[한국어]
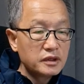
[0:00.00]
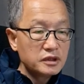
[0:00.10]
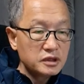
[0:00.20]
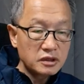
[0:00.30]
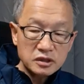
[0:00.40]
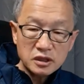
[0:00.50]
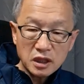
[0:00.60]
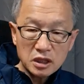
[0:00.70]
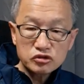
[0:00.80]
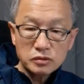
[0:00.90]
이런 일을
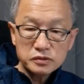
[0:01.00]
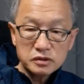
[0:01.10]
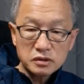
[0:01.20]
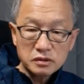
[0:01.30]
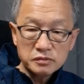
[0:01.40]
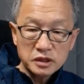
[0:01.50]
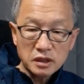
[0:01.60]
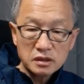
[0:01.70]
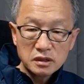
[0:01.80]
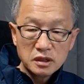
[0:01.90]
할 수 없었던
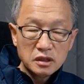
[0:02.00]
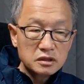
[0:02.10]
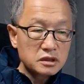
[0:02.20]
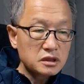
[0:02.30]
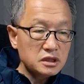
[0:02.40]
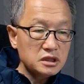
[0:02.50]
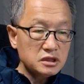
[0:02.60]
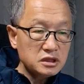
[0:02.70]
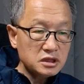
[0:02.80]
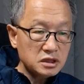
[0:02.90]
겁니다. 근데 이,
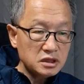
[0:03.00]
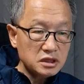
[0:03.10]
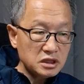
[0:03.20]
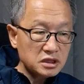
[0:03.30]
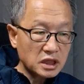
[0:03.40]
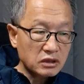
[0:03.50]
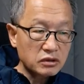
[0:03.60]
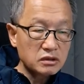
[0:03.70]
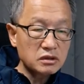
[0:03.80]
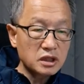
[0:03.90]
이, 이
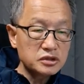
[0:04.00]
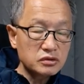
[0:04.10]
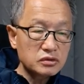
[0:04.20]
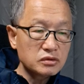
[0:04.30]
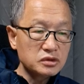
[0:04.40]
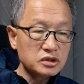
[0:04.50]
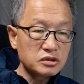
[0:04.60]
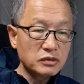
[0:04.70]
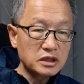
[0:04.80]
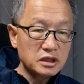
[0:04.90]
사건을 가지고 또
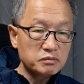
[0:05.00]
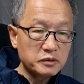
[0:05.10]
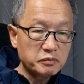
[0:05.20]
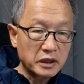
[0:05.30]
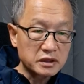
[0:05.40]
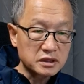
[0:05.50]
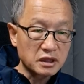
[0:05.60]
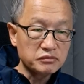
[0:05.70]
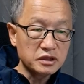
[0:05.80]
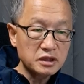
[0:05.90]
이승만이를 비판한
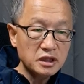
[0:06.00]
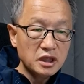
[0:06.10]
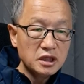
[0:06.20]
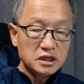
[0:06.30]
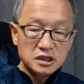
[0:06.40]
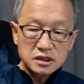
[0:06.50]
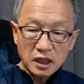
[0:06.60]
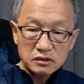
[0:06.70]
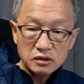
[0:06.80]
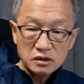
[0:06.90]
사람들이 이
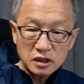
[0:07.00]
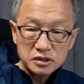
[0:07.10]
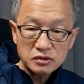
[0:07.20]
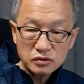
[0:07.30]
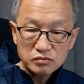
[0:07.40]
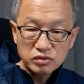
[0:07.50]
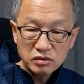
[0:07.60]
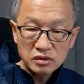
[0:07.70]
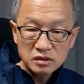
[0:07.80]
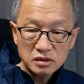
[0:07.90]
사건을 가지고 또
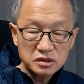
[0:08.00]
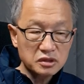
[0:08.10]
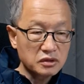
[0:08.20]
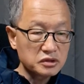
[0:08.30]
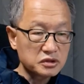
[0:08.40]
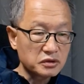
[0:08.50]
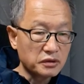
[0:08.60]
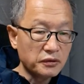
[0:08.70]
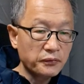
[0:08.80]
물건 들어지는 것이죠.